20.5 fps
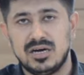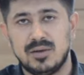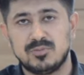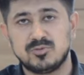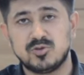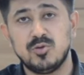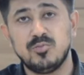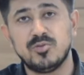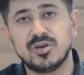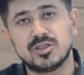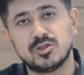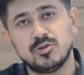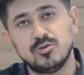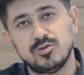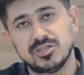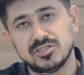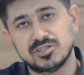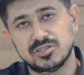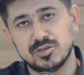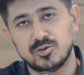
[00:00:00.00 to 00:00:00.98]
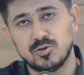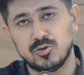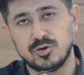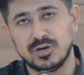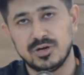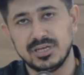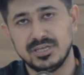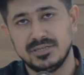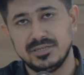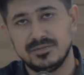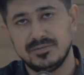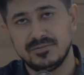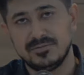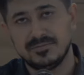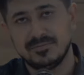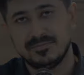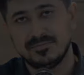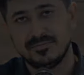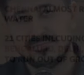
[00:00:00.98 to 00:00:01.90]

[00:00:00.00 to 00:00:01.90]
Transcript: अब तो मृत्यु निश्चित हो गई